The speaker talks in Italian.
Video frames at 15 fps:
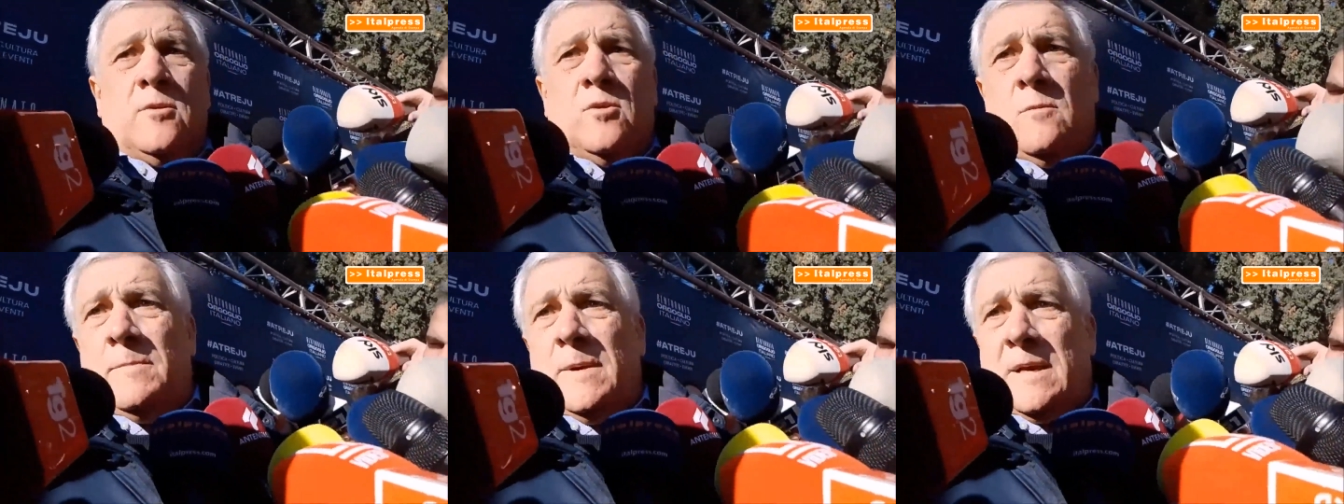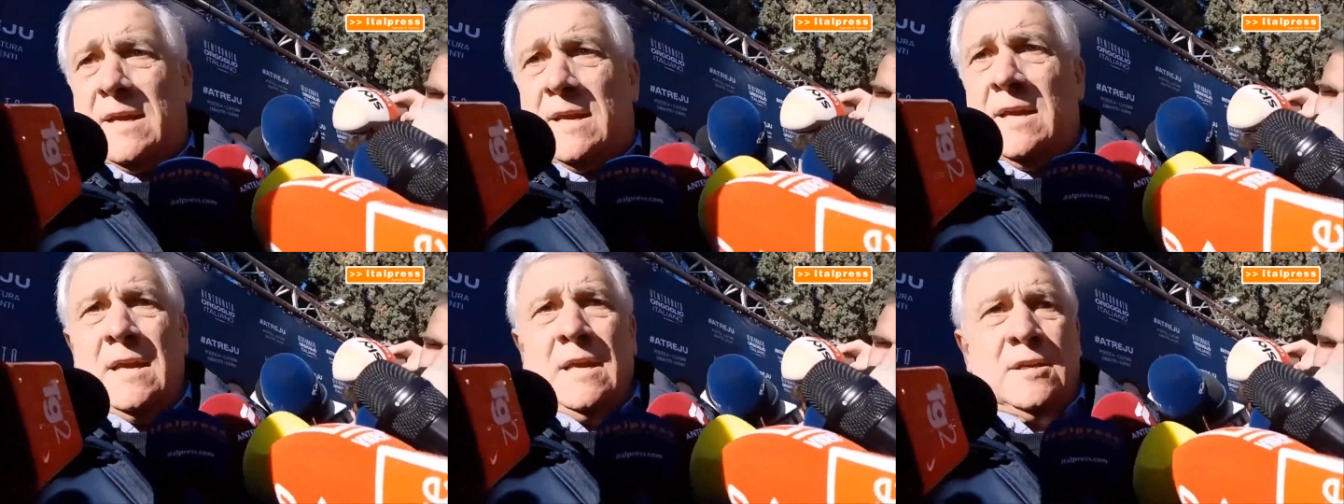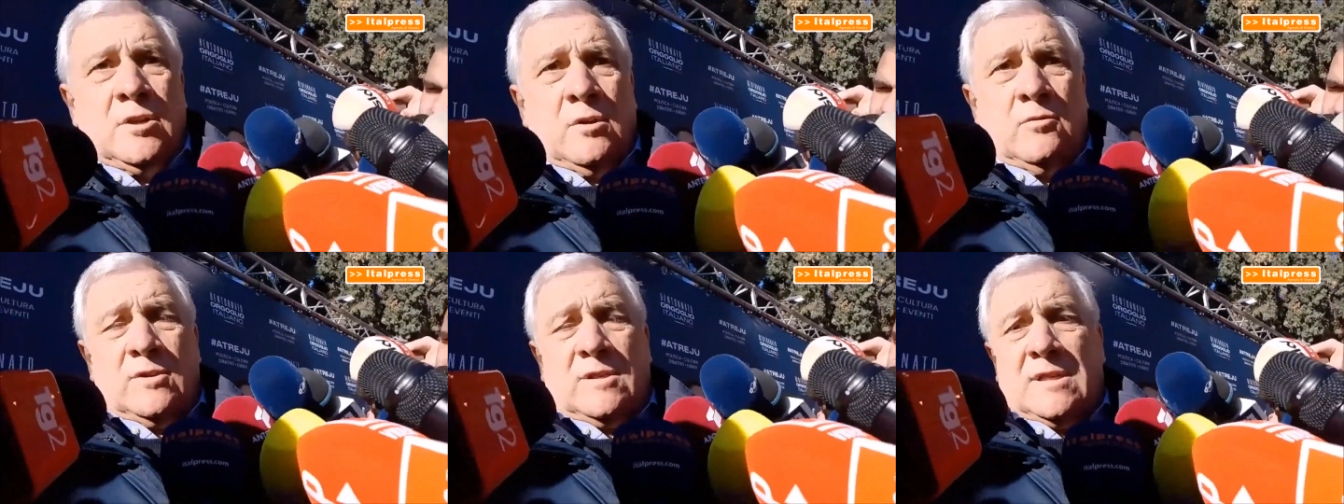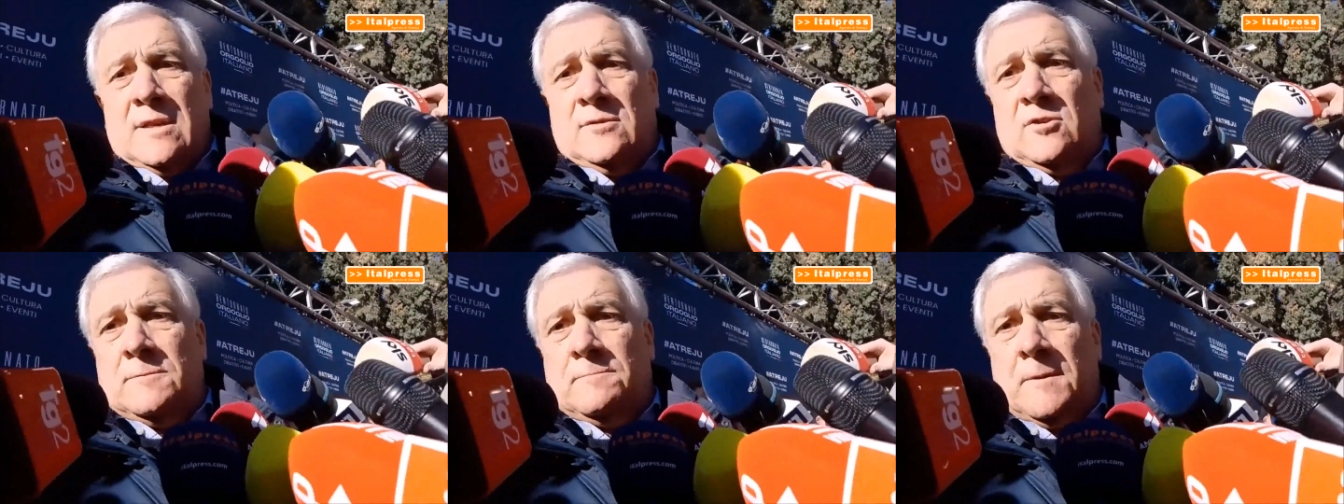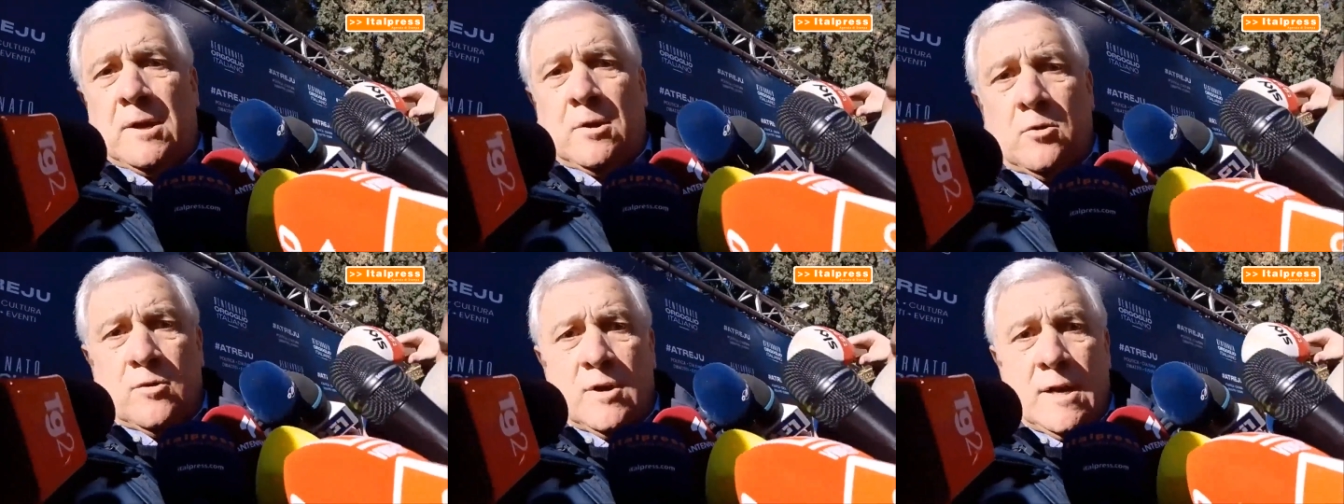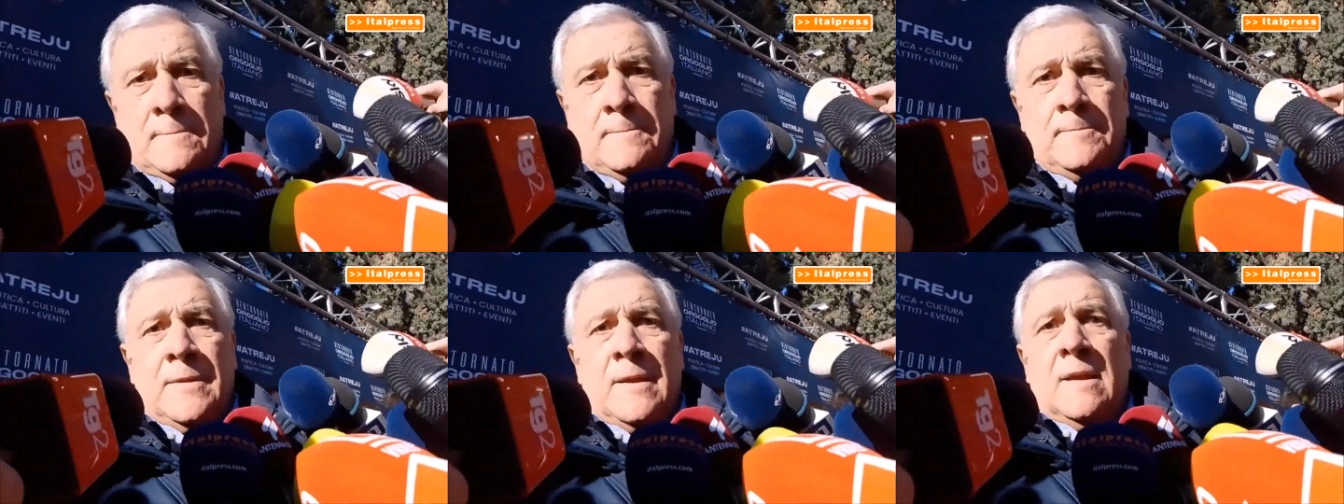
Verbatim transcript: non perché c'è uno Stato sprecone.